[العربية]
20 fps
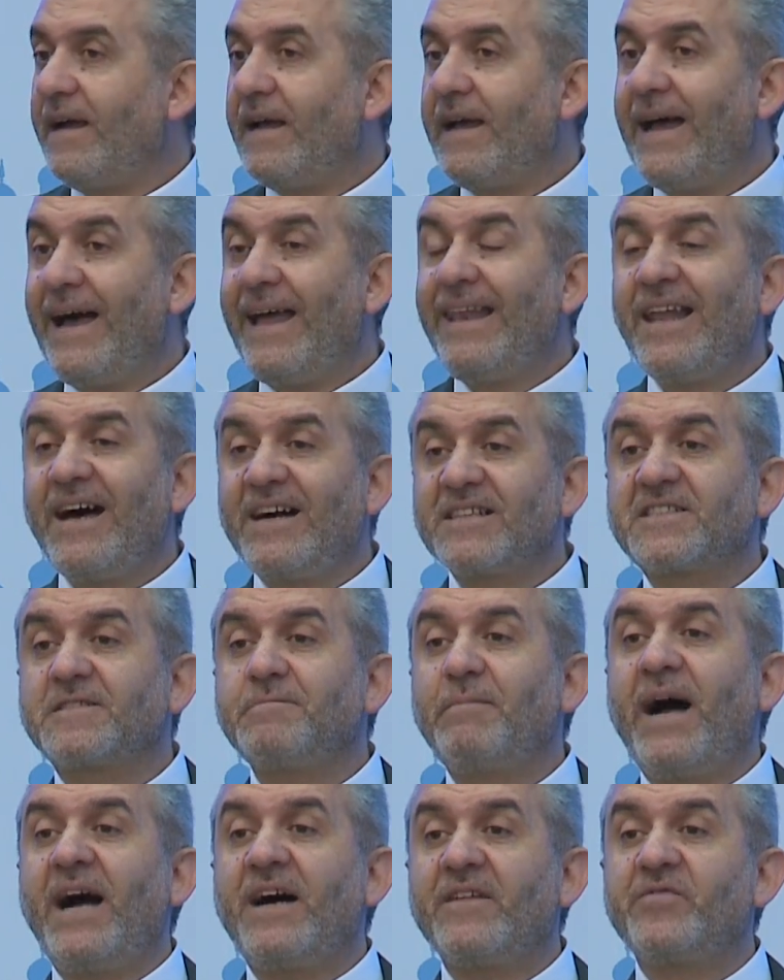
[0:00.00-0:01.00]
هل
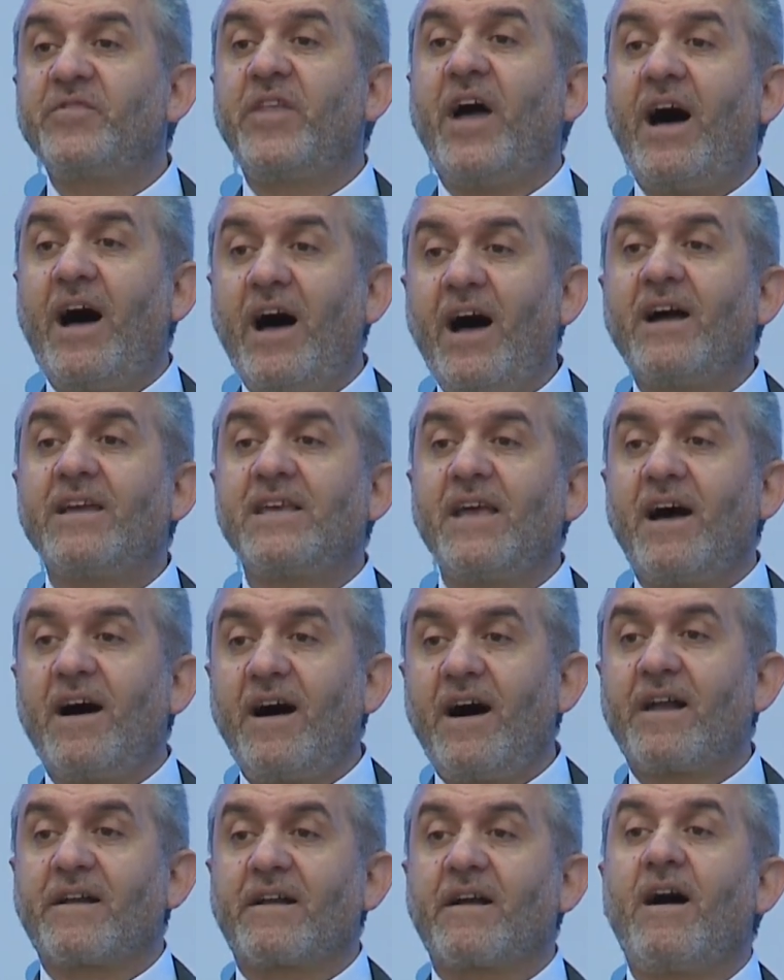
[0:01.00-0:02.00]
أصبح
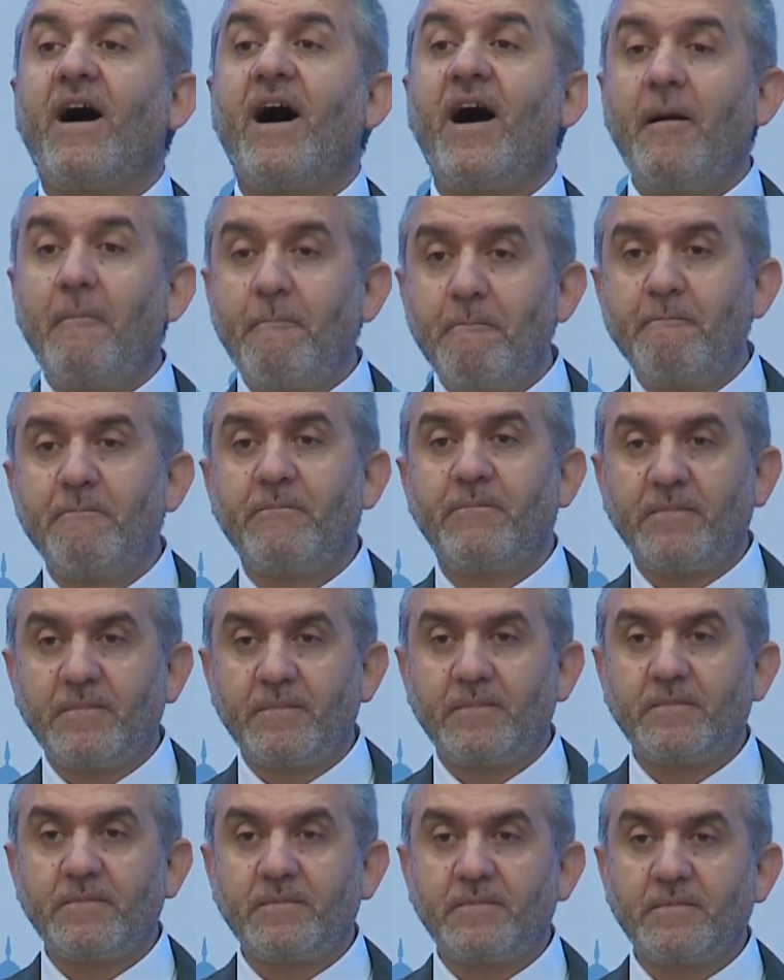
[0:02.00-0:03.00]
الضحايا أرقام؟
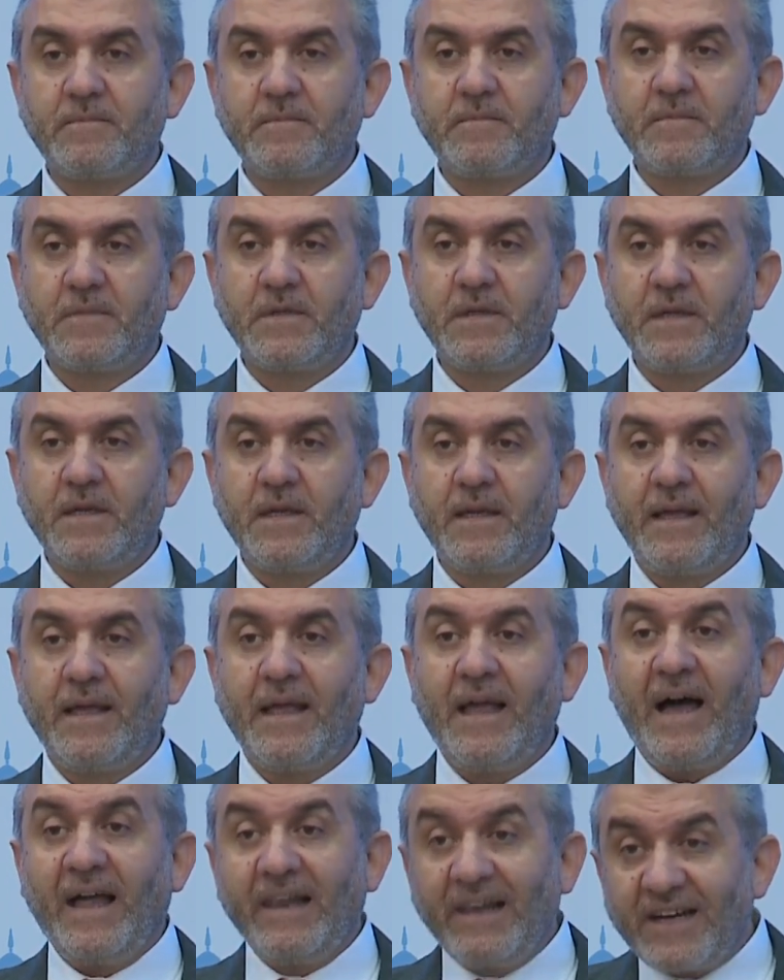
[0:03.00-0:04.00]

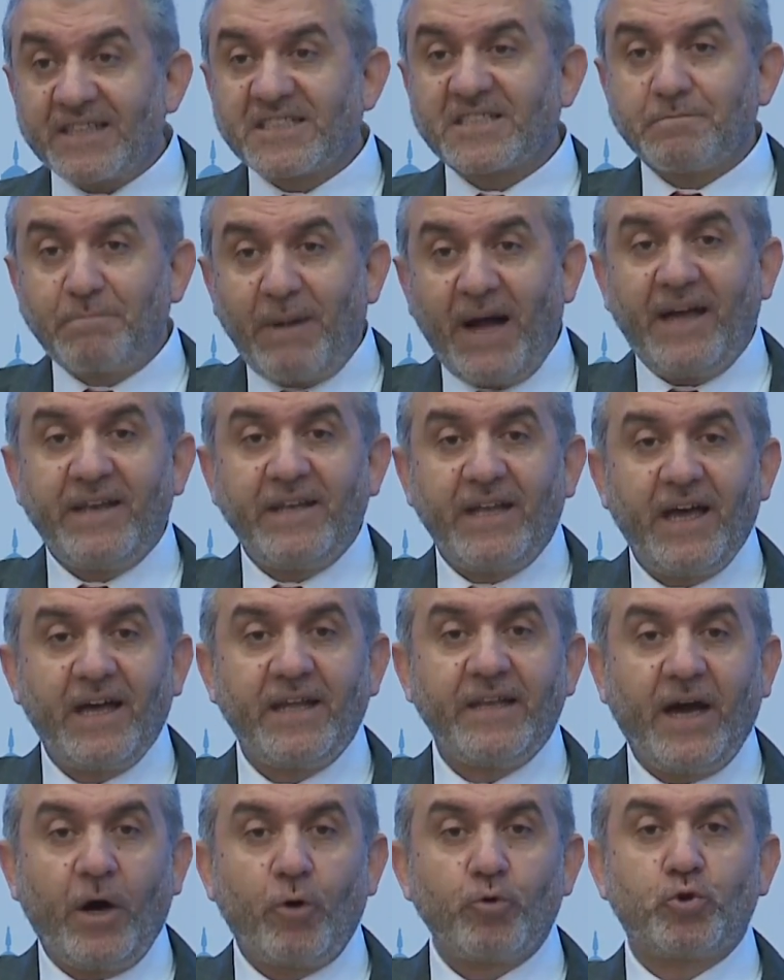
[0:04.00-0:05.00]
هل أصبحنا
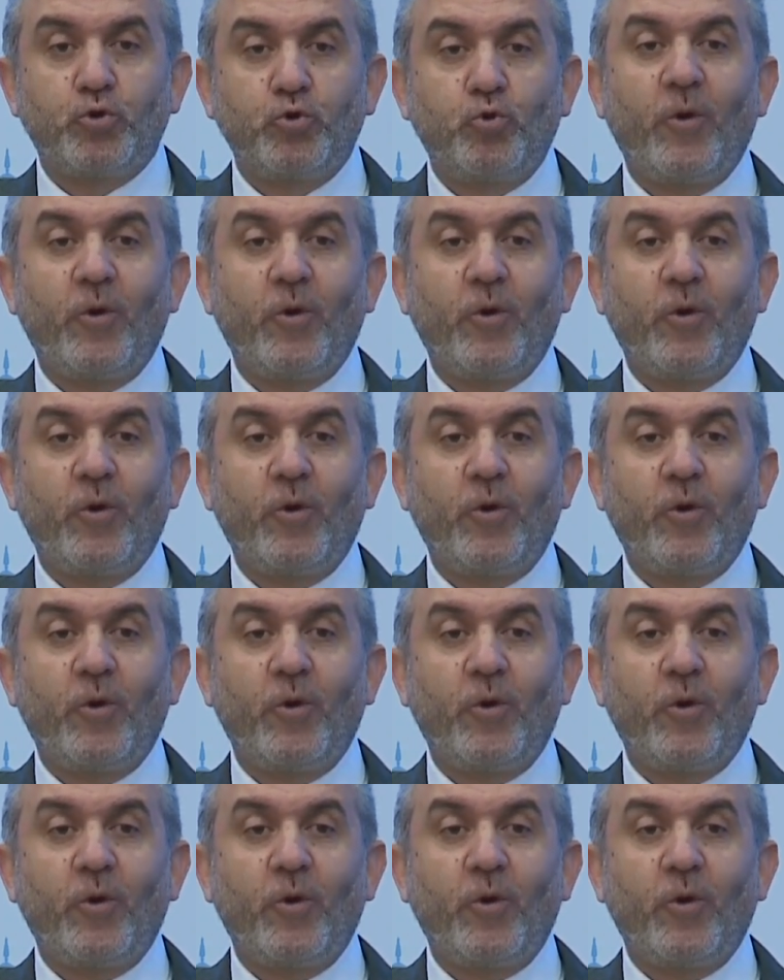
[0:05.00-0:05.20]
نعد